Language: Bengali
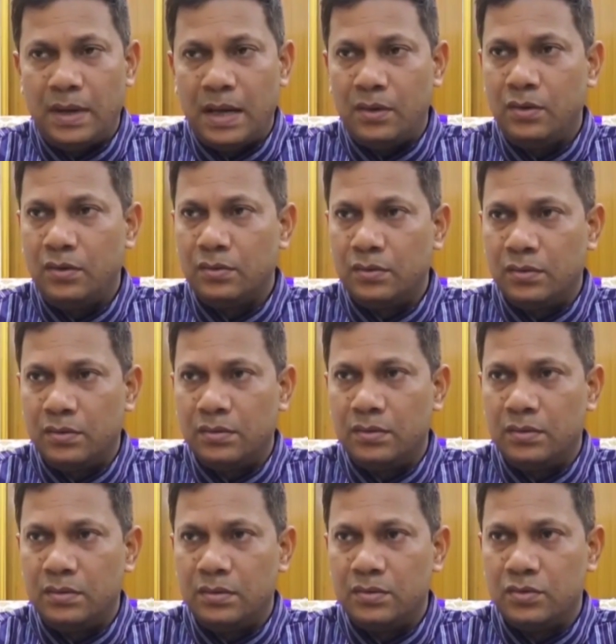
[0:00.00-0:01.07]
বাহন
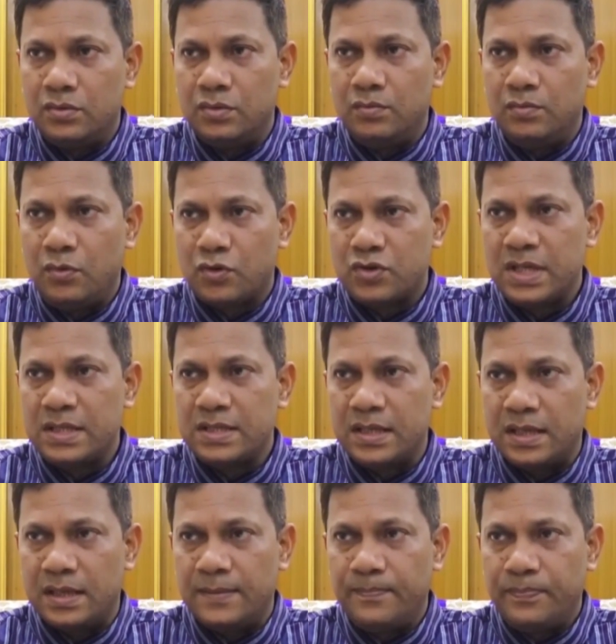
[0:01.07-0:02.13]
শুধু মোটরসাইকেল
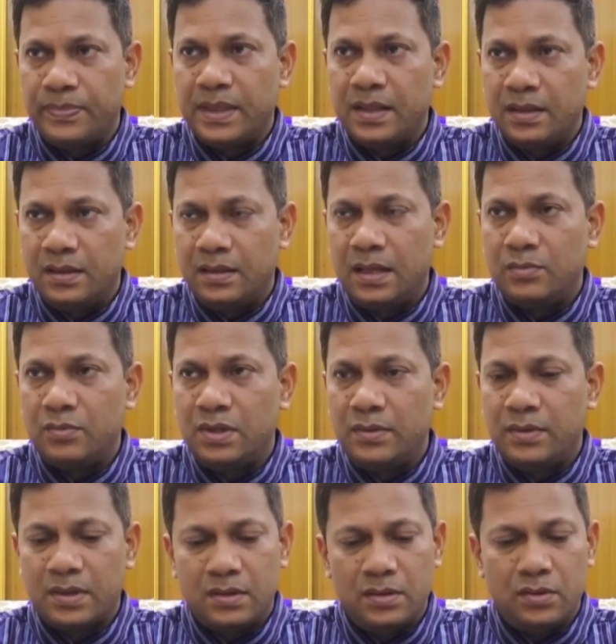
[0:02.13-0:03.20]
ছাড়া তার
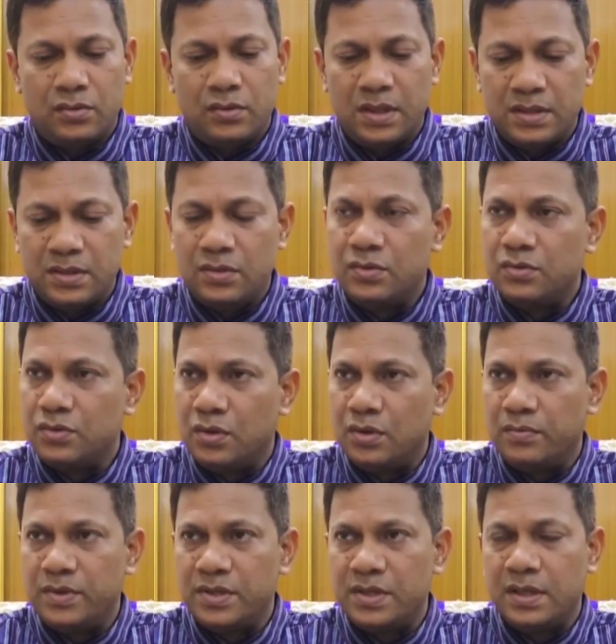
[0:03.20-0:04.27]
মধ্যে আবার গতকাল ছিল
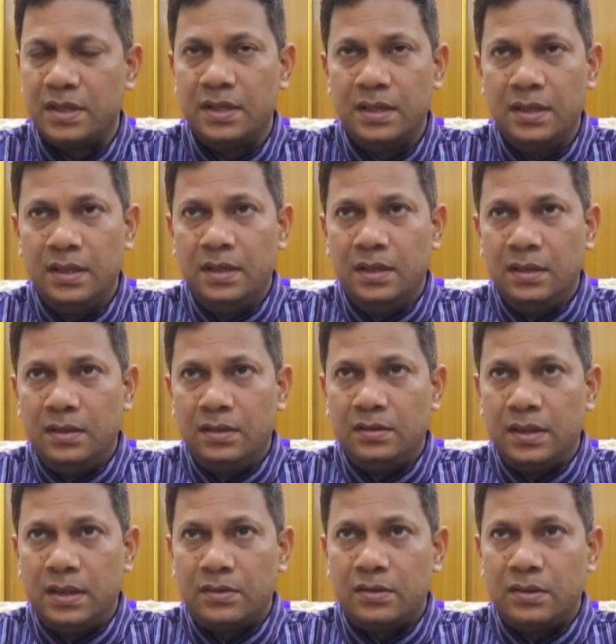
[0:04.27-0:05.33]
ঝড় বৃষ্টি
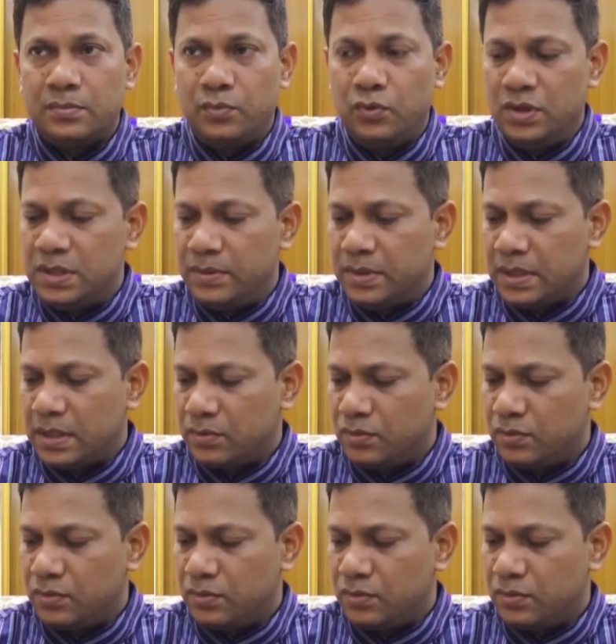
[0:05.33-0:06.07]
পুলিশ আমরা